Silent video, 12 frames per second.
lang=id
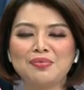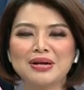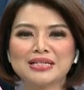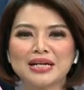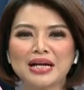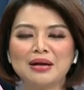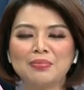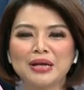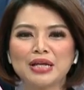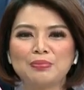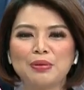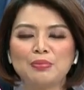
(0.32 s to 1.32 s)
Saudara masa
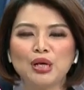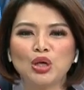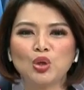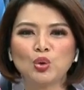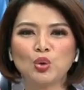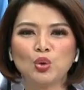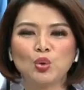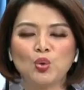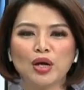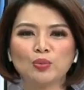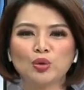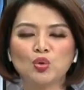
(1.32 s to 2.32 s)
kampanye pemilu
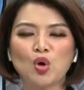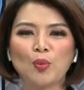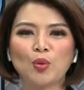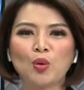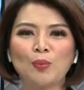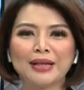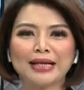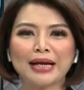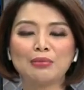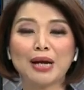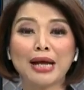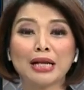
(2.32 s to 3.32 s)
2024
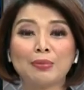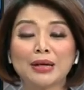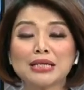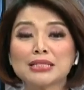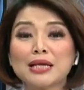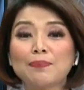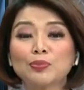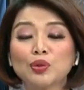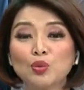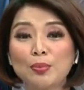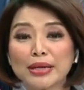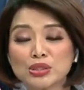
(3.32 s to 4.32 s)
akan berakhir pada
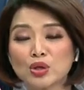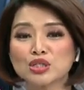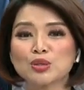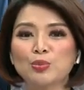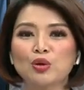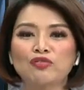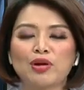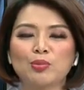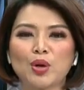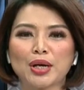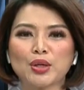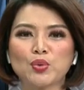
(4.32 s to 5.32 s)
Sabtu besok 10
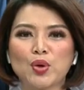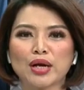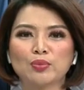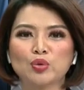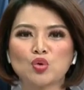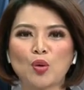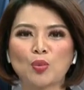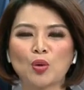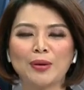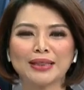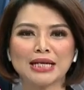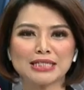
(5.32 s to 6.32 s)
Februari 2024
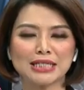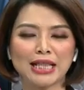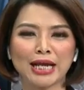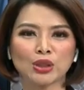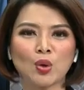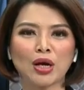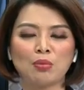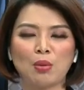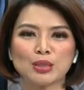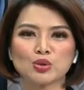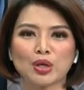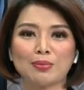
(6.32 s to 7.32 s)
dan setelah itu akan
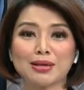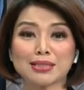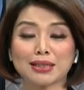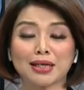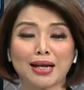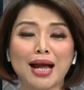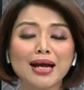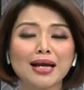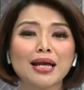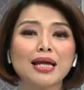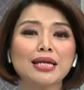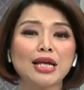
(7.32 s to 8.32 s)
memasuki masa tenang
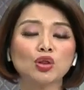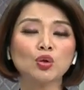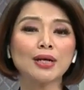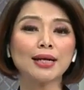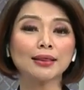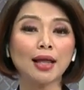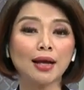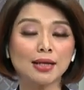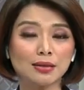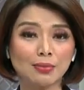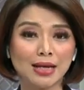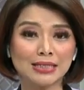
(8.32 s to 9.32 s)
yaitu dari
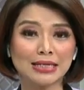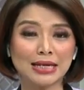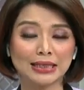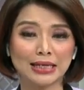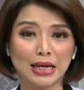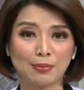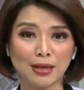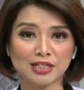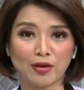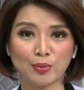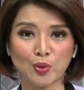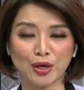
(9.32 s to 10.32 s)
tanggal 11 hingga 13
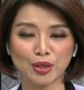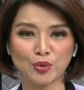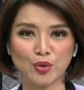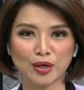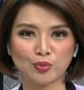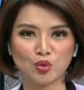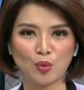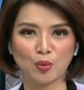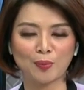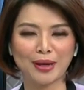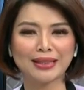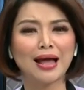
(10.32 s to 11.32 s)
Februari
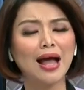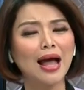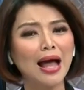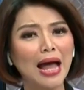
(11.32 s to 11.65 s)
2024.